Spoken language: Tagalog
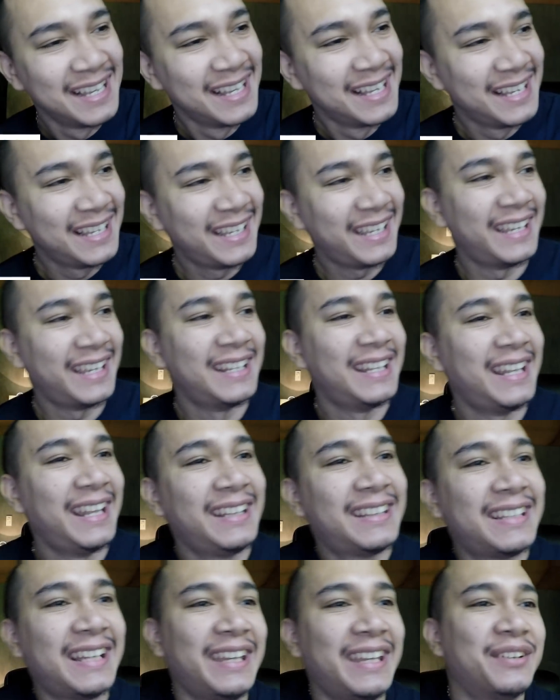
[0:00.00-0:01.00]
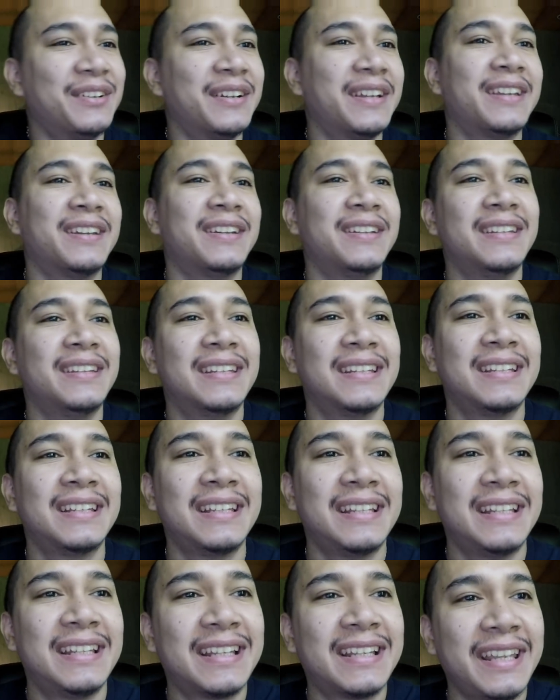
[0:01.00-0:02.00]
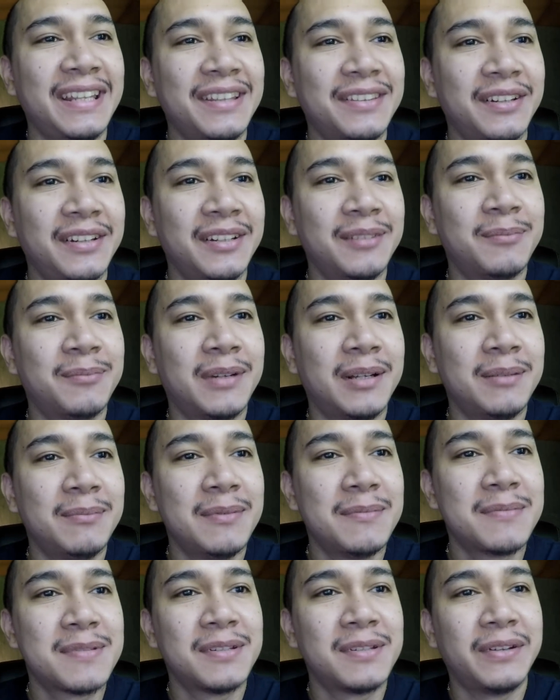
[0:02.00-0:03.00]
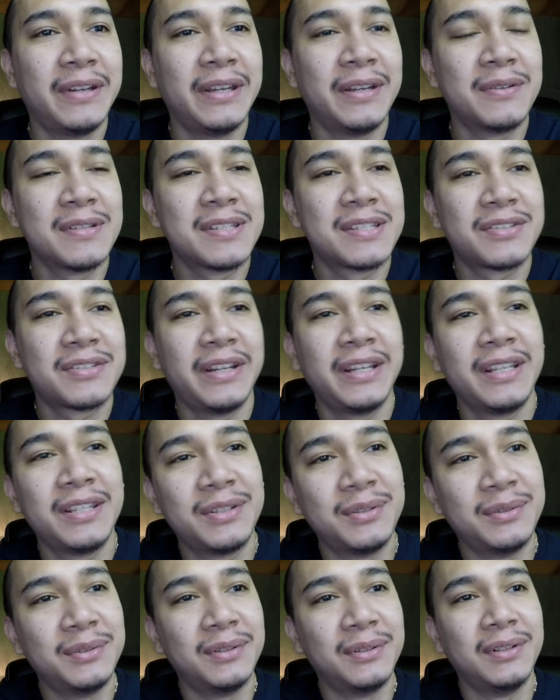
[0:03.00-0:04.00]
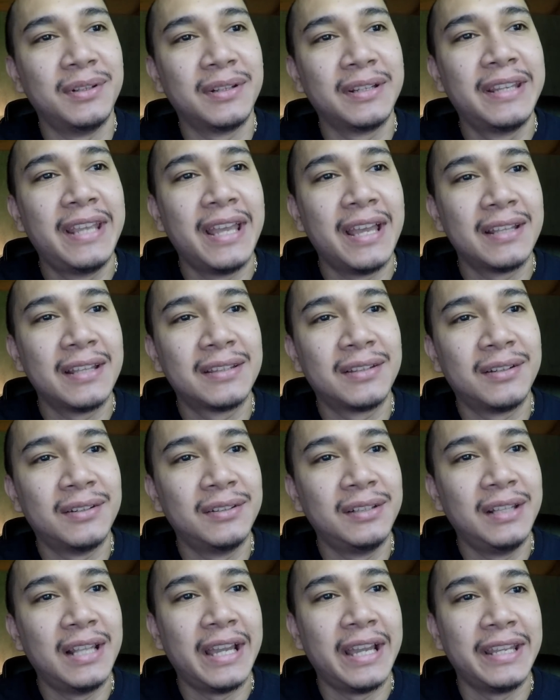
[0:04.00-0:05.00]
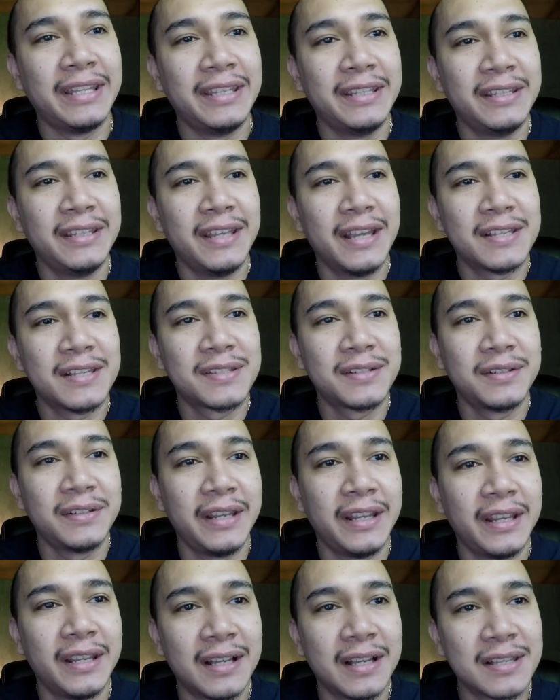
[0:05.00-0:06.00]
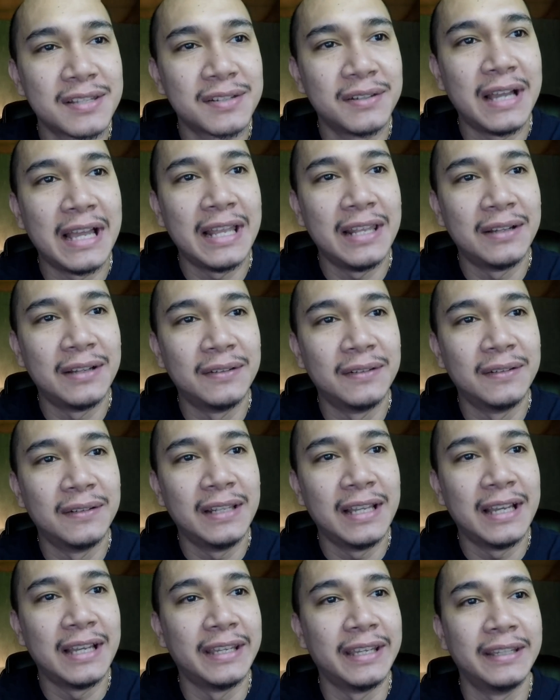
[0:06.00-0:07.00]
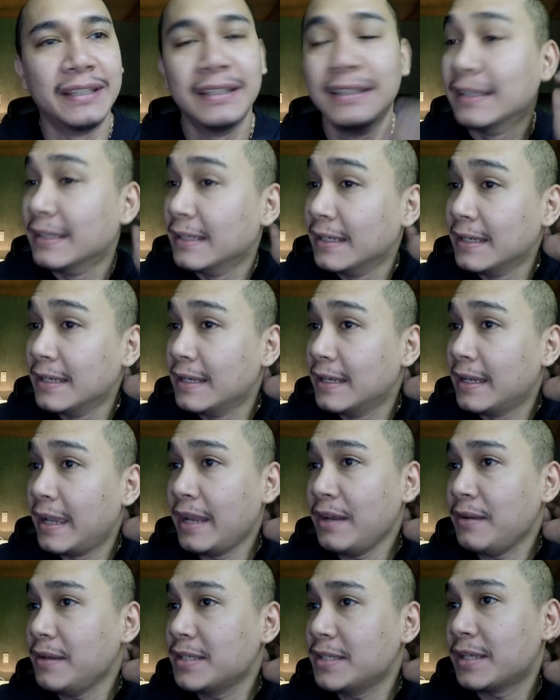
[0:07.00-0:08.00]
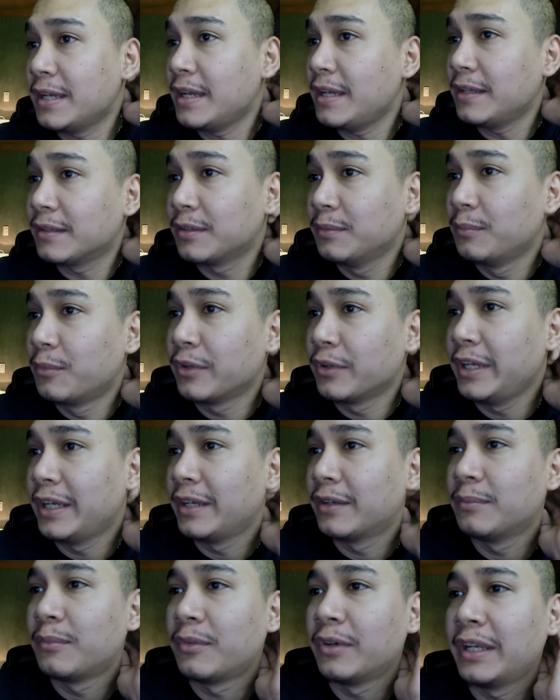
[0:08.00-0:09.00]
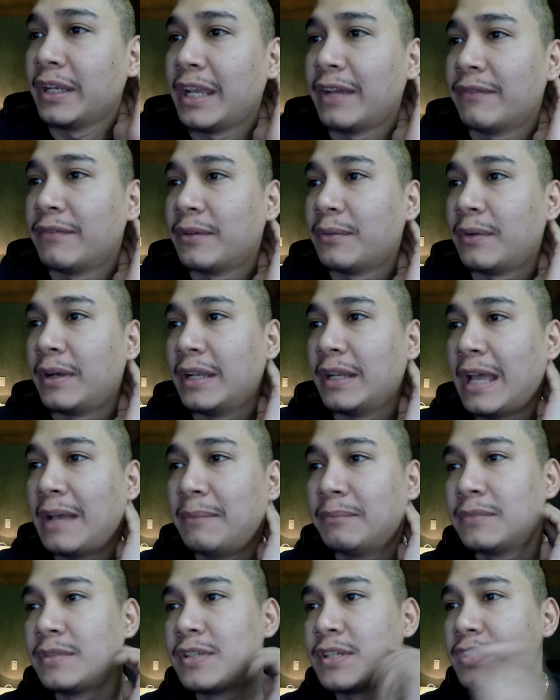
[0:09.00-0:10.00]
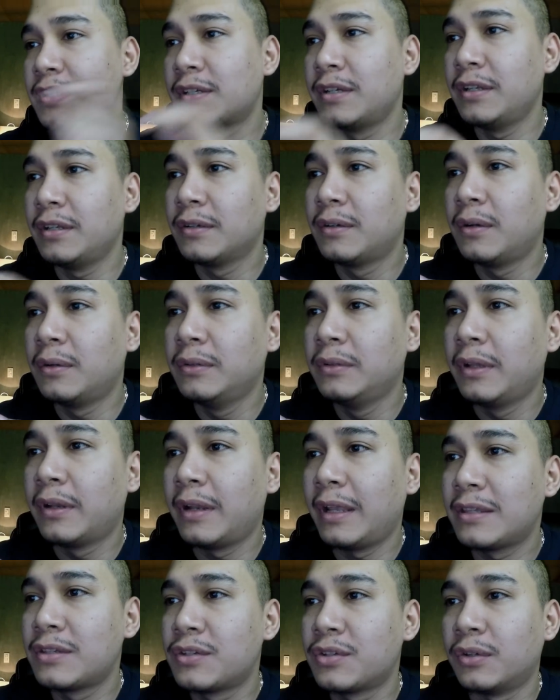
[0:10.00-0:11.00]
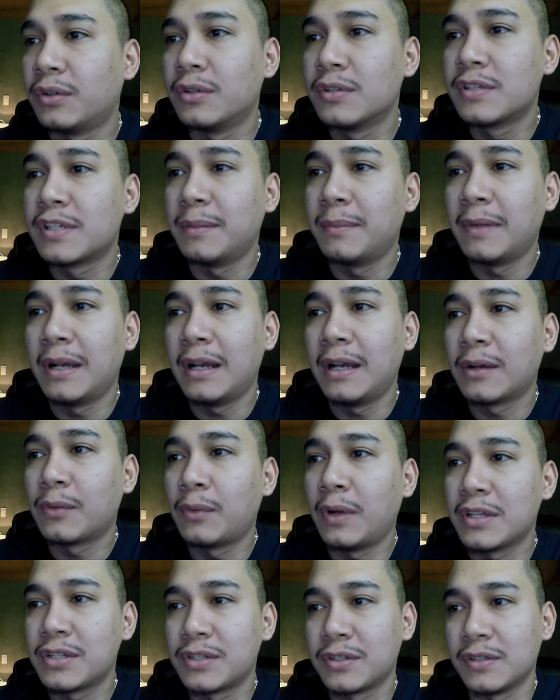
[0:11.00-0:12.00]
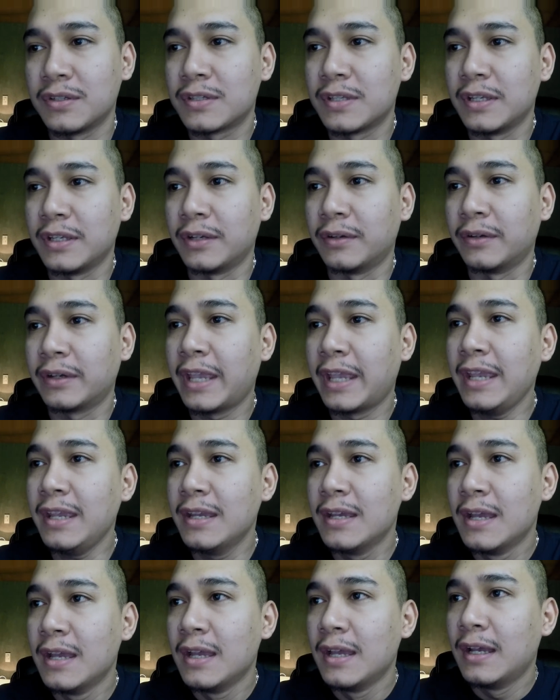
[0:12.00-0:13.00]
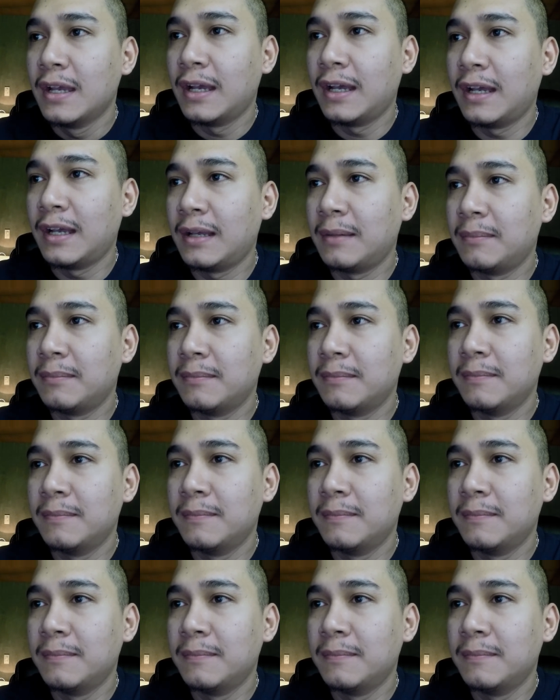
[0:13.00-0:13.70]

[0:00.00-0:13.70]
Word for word: Ayan, late tayo ngayon. Nagka-internet problems ako eh. I was trying to get online yesterday. Kaso nga lang, wala eh. Anyways, ayan, good morning, good morning everyone. I'm just gonna go diretso sa mga questions ninyo, okay? Um,